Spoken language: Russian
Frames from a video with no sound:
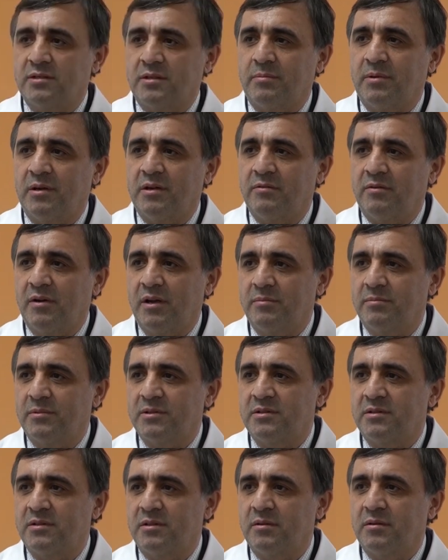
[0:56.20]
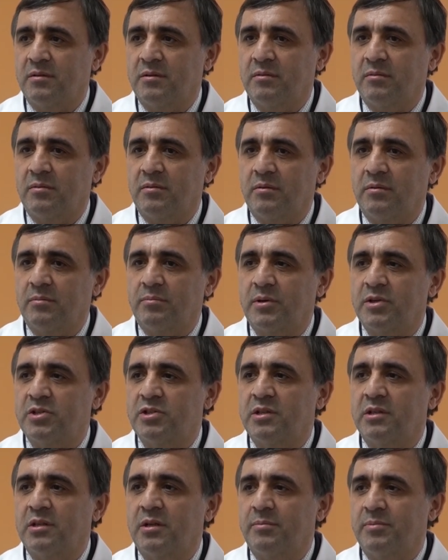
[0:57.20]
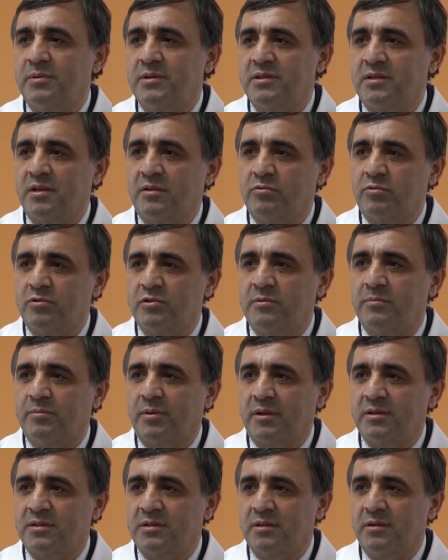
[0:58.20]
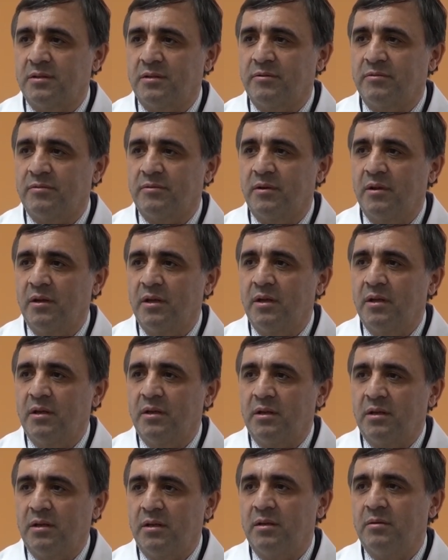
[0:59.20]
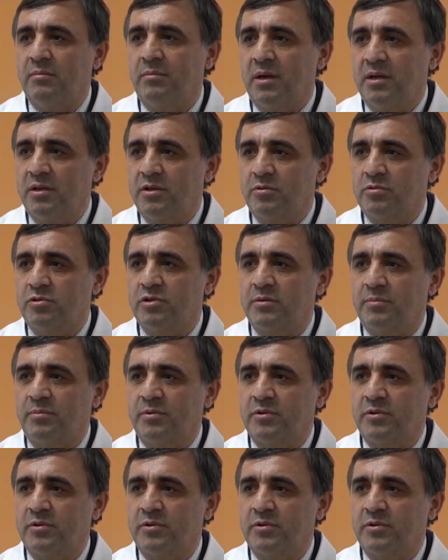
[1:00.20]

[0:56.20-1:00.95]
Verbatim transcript: заболеваемости э, почти на 58% и больных уже